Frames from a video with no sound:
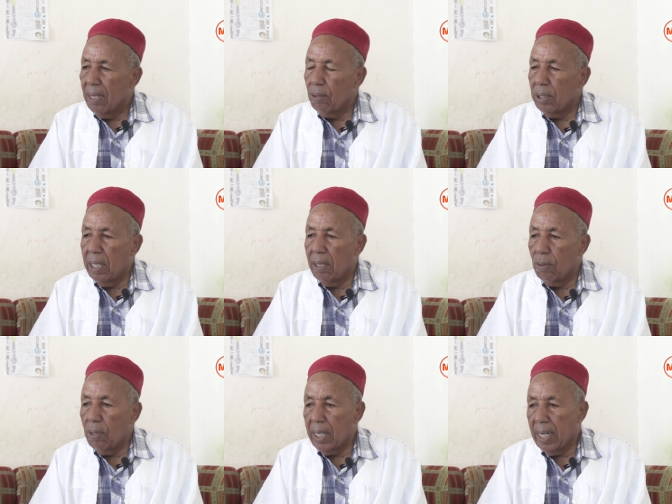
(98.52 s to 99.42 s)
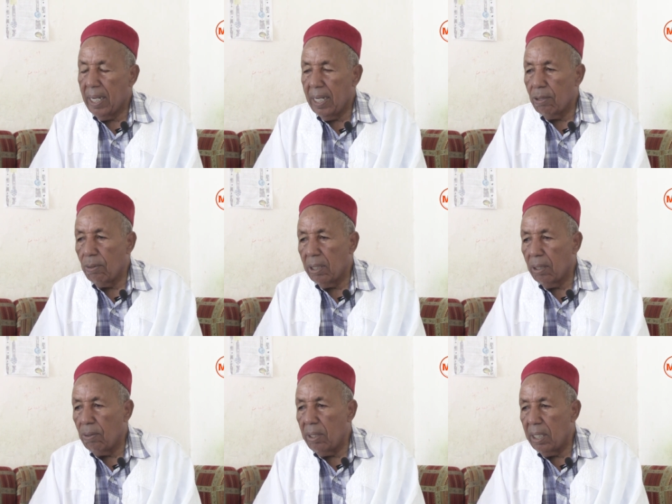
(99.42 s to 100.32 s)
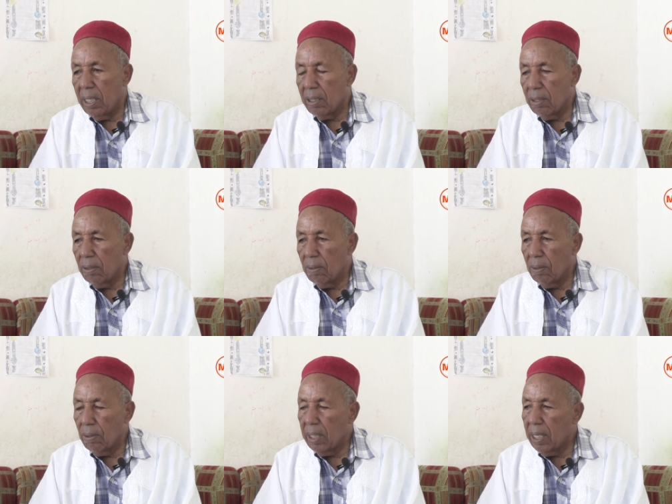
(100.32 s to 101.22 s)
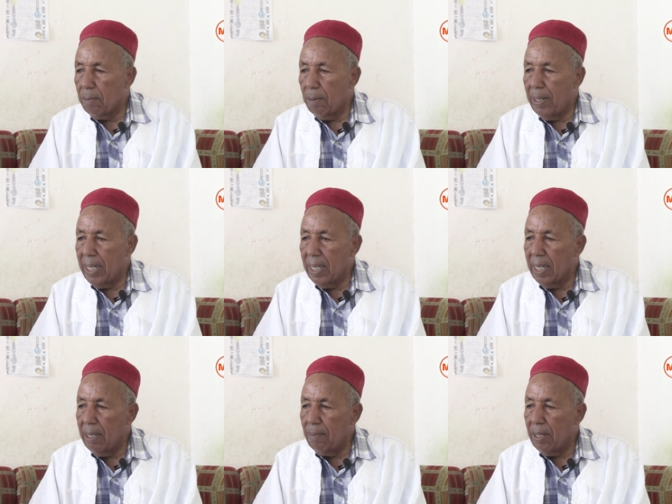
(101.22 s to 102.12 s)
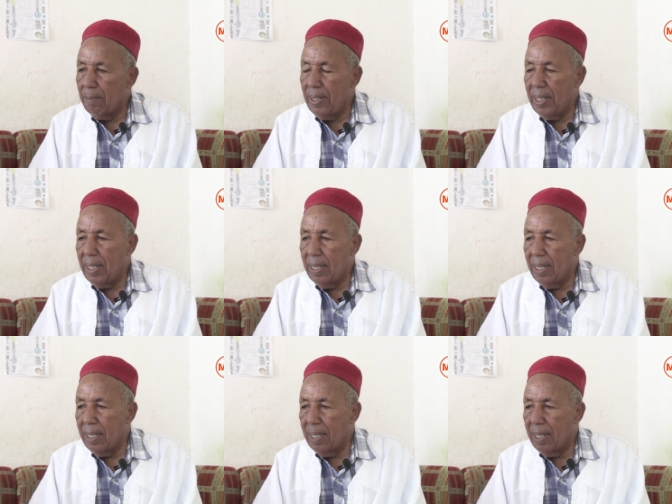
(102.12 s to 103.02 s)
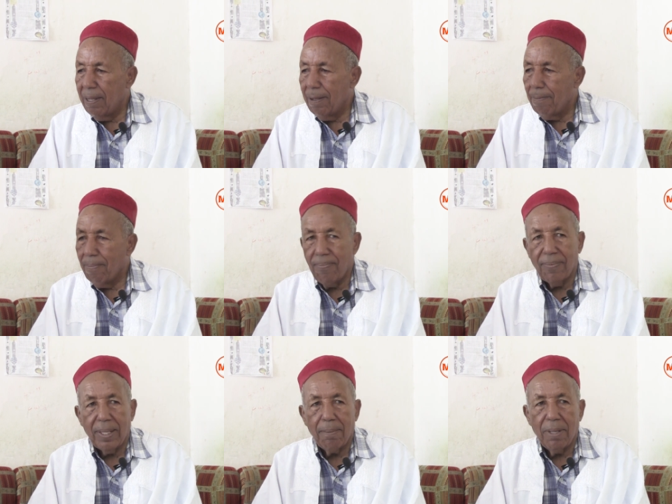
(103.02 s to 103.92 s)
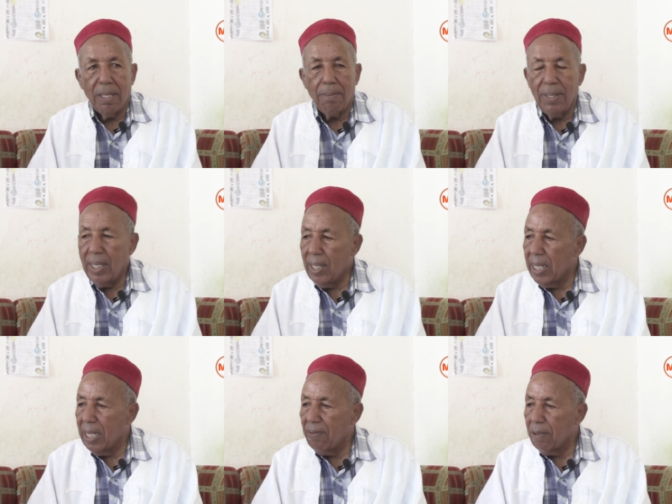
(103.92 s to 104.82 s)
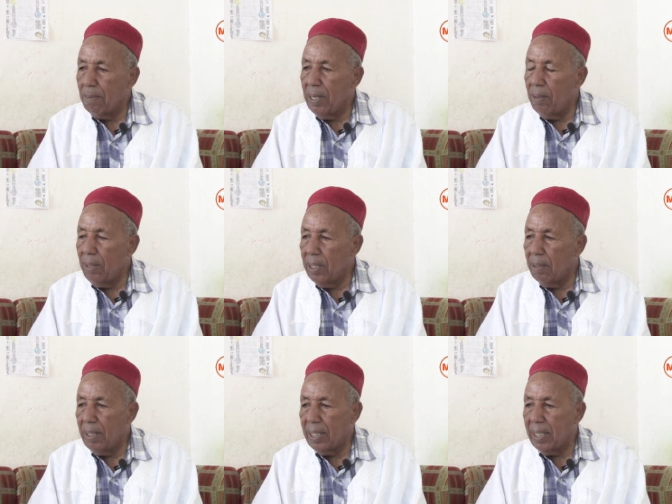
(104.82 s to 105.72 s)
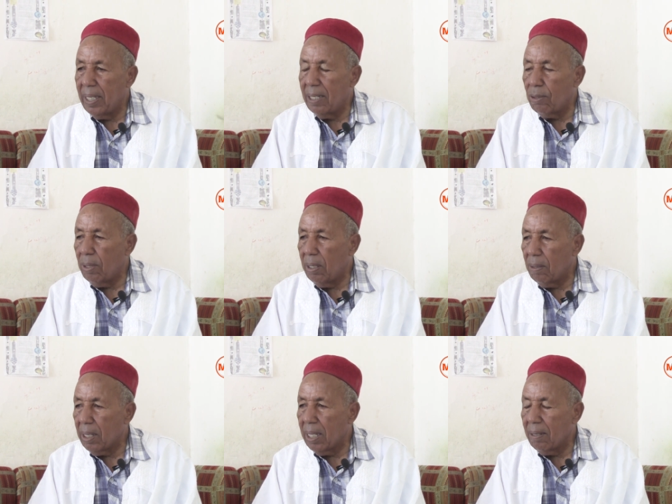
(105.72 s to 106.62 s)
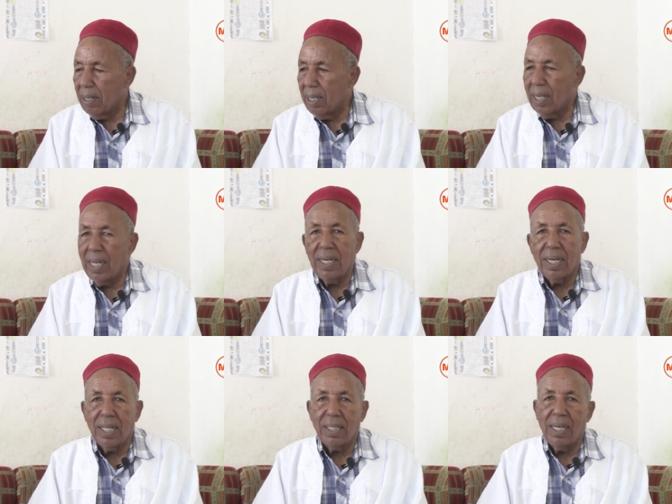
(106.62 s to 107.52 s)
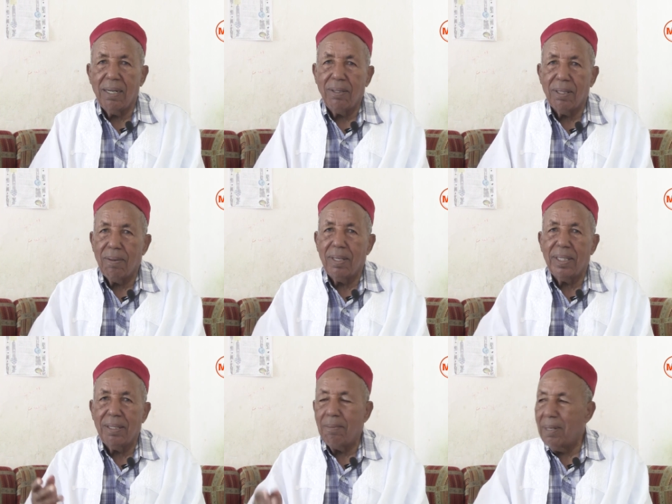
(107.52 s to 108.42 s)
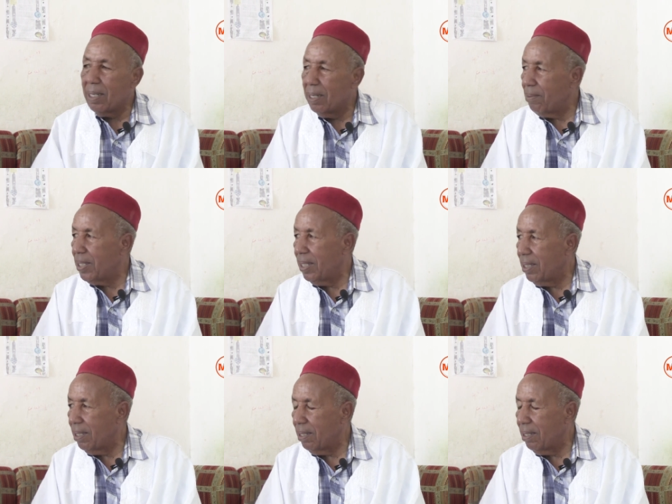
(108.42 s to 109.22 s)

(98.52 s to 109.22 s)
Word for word: قلت له نقول لك على حاجه وانت قول لي قلت له راه بابايا قال لي ماذا بيا ماذا بيا حذايا في قبلي وحنا ما عندناش وكذا قال لي رضيت الله وحسن ولدي نبر مشيت